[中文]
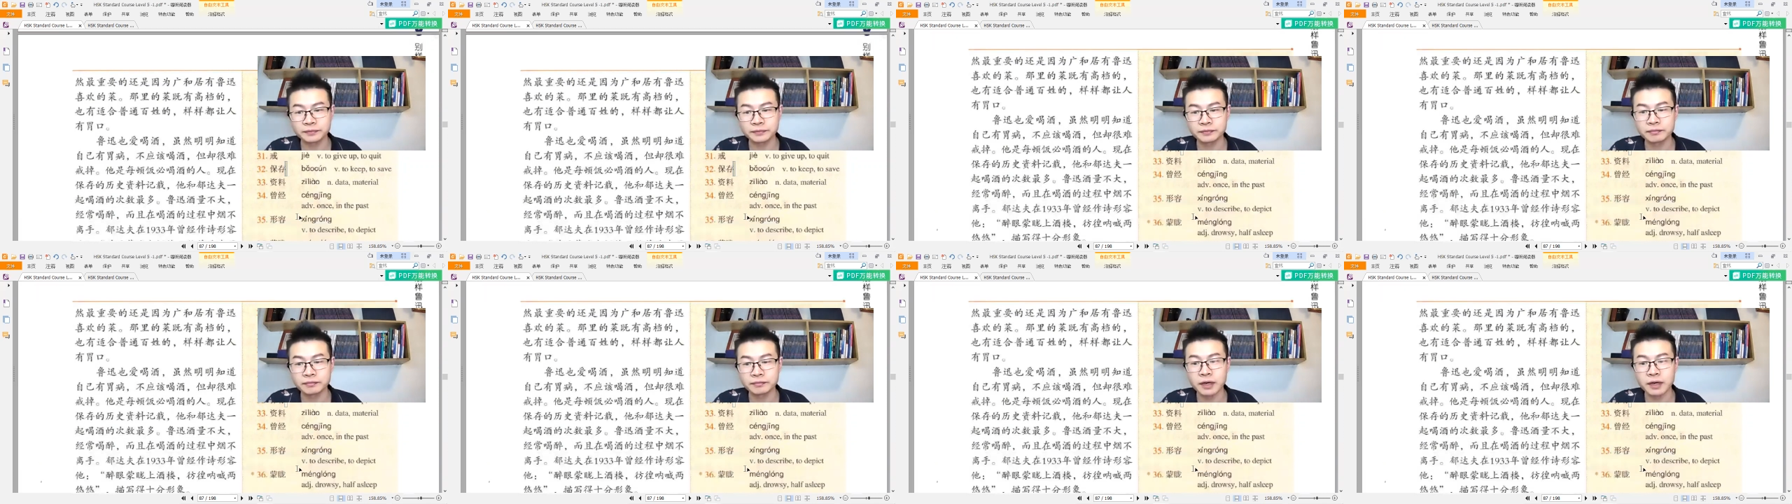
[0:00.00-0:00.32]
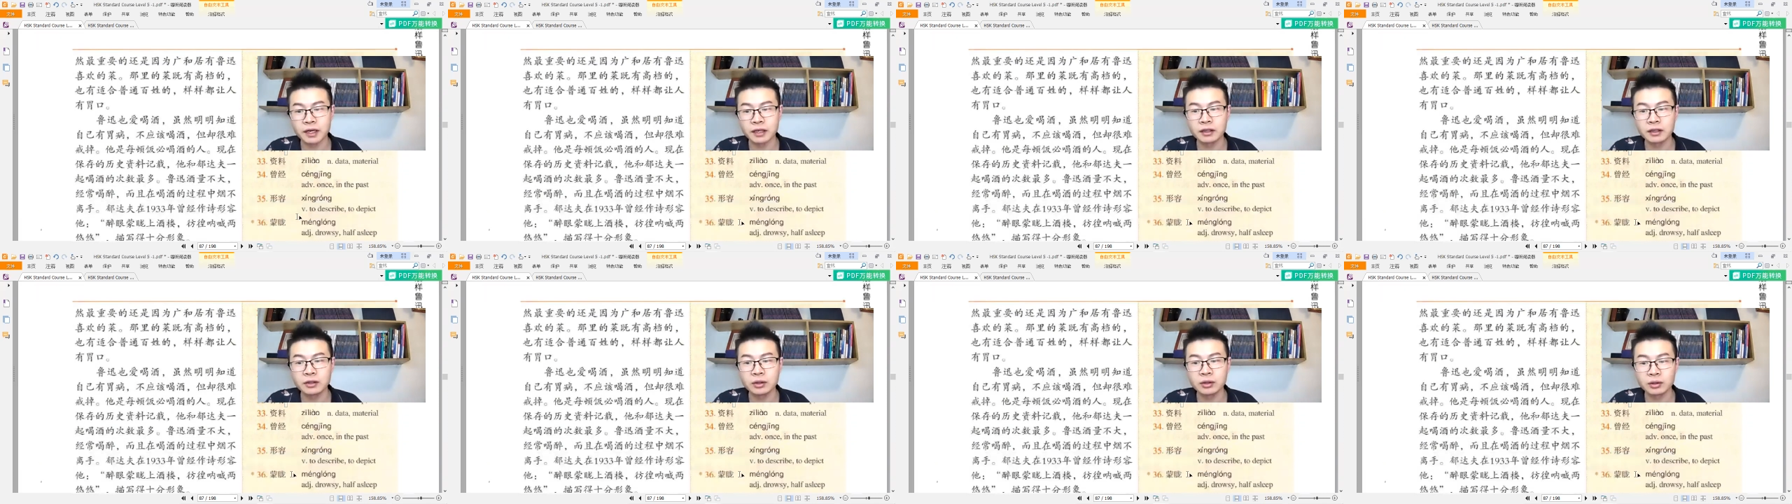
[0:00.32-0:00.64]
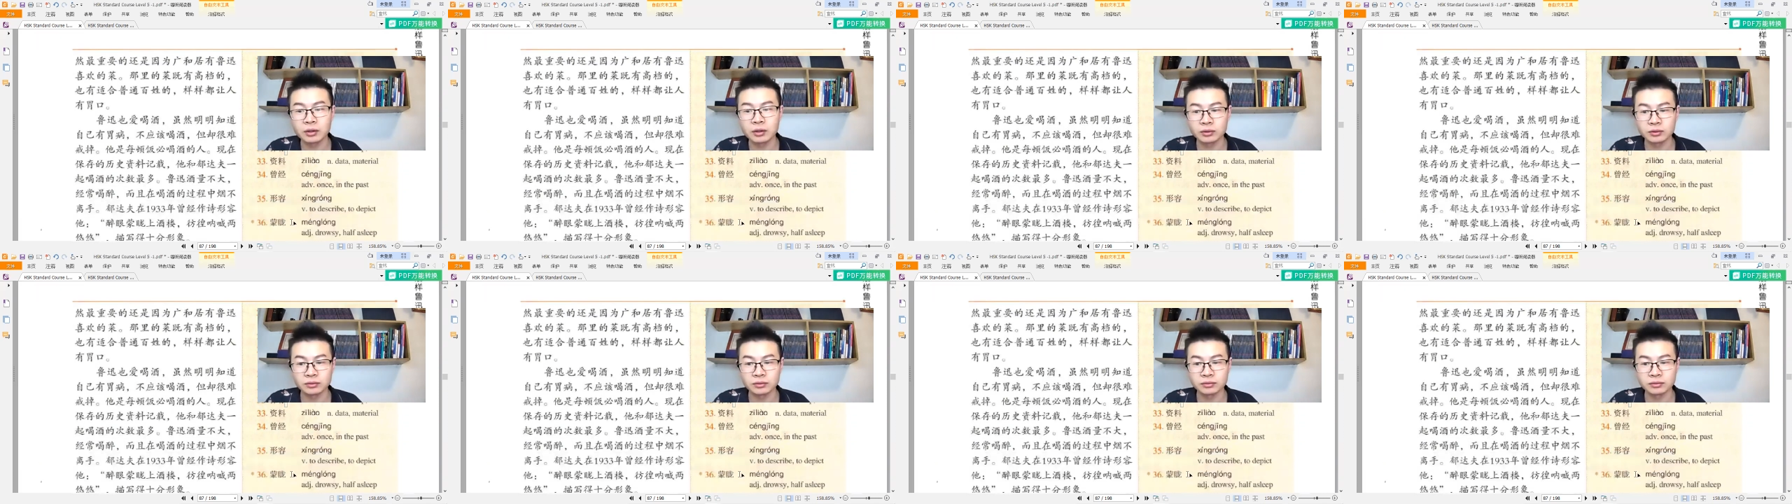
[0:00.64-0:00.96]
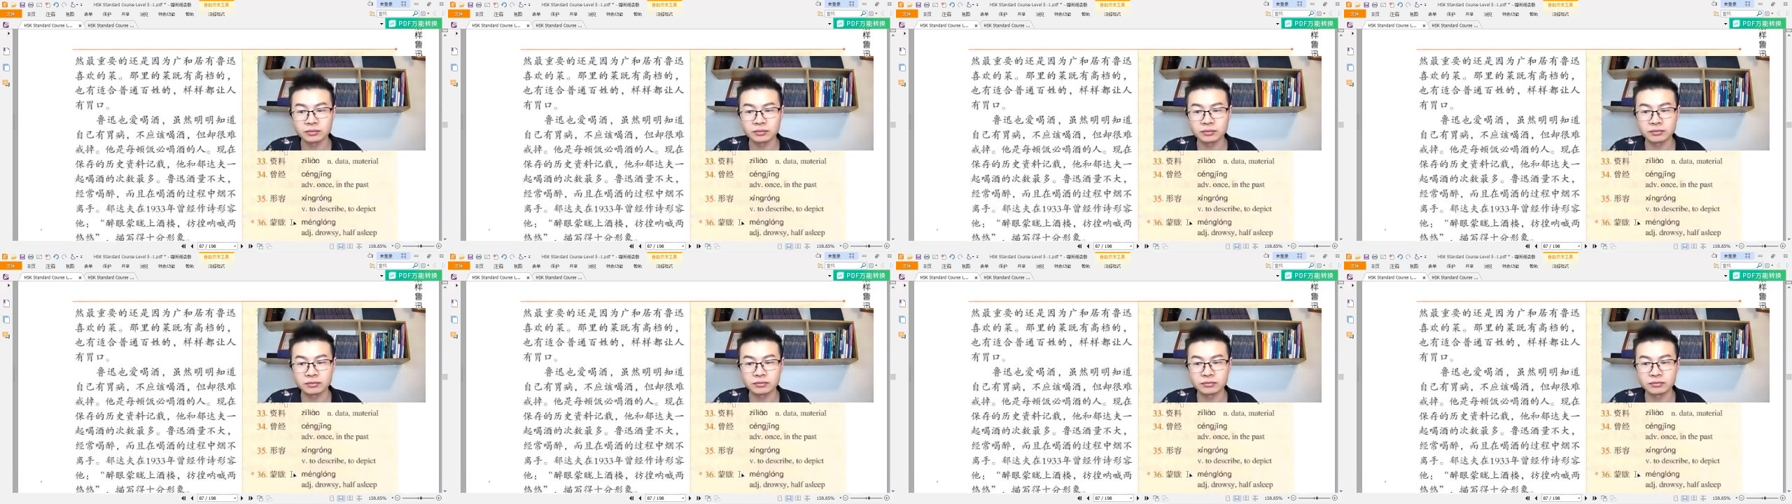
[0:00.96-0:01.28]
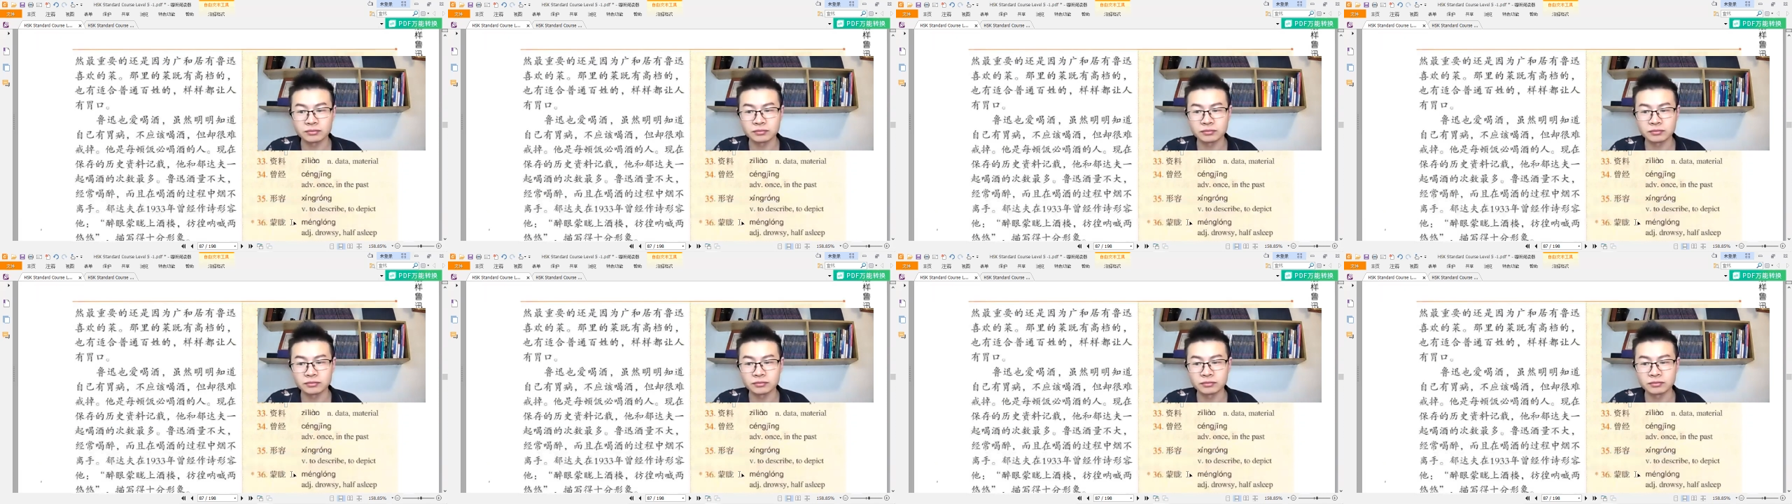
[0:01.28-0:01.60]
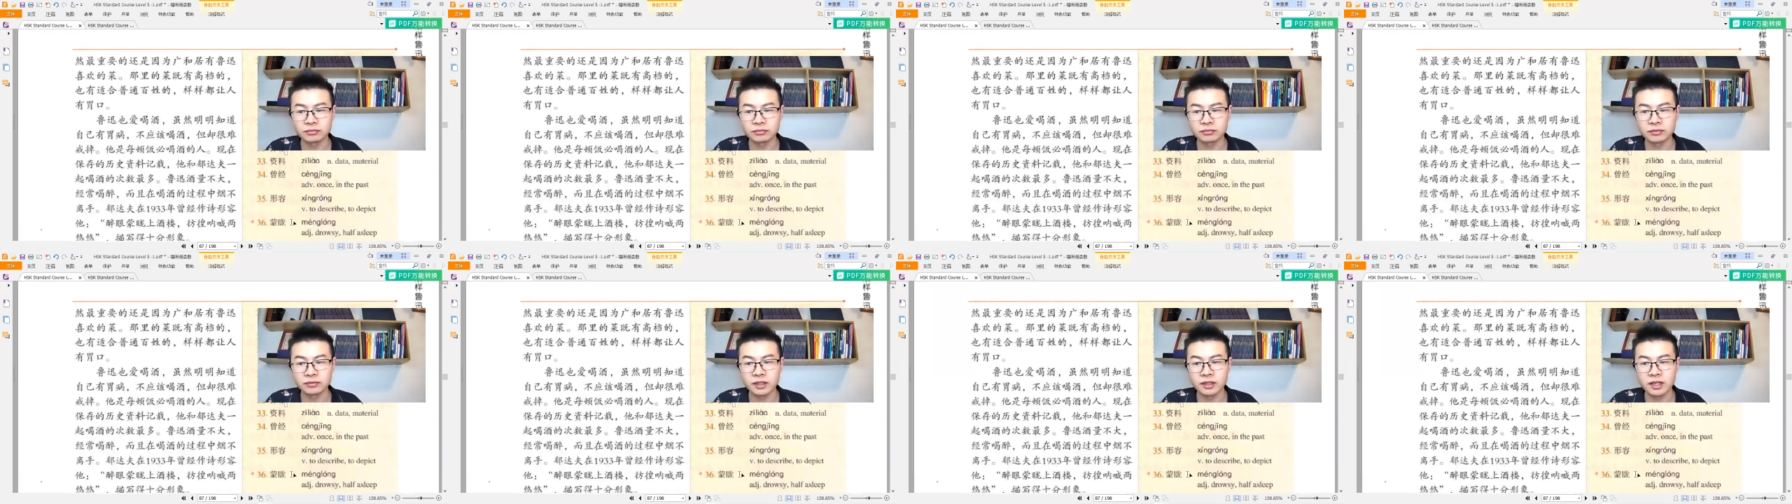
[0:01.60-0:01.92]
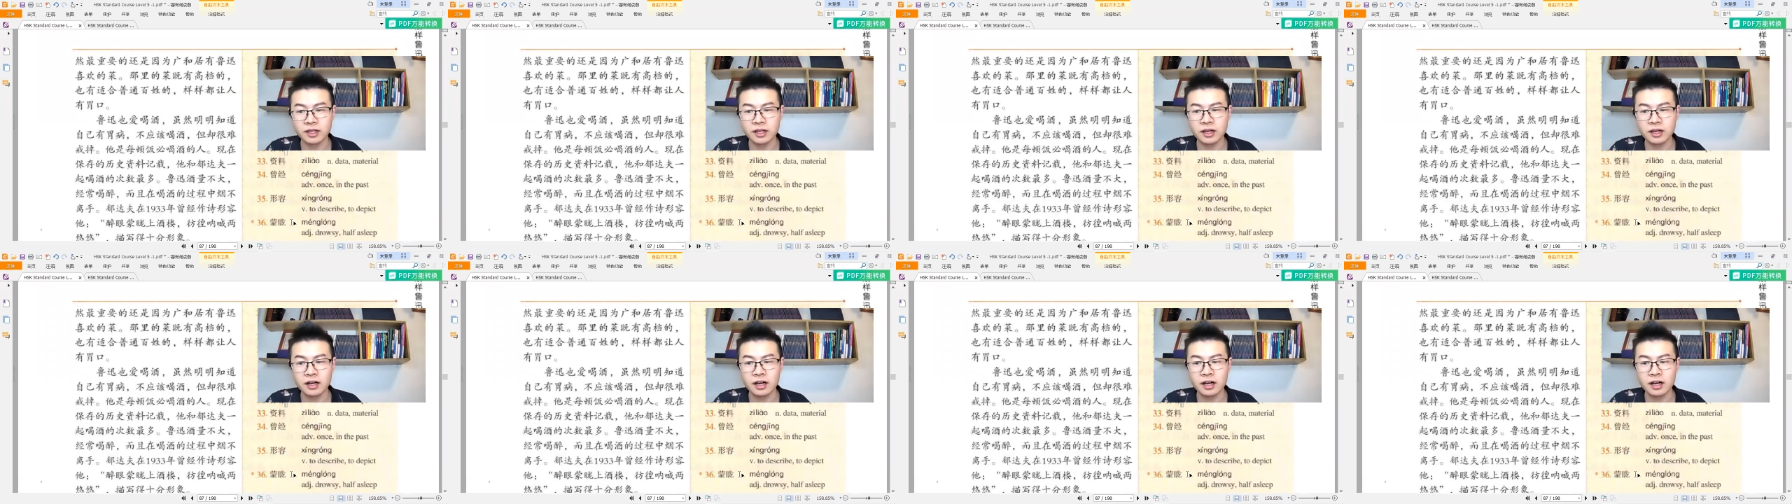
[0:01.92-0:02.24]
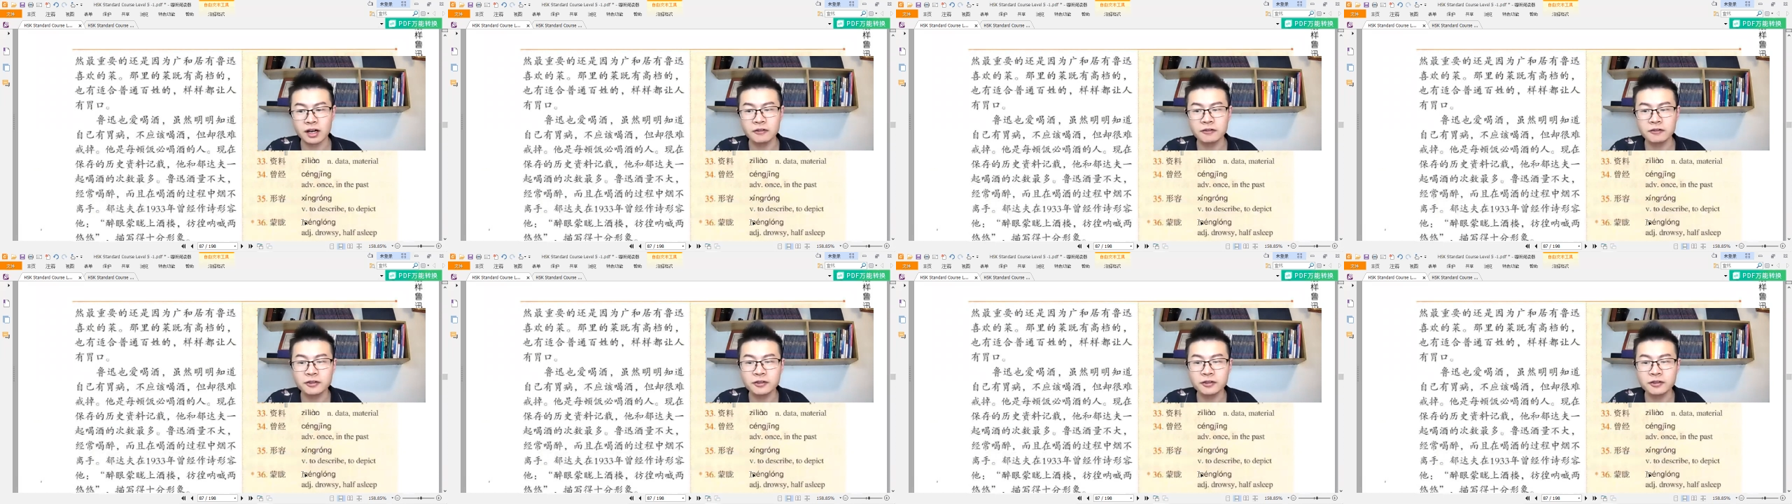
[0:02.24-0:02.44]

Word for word: 朦胧，嗯，half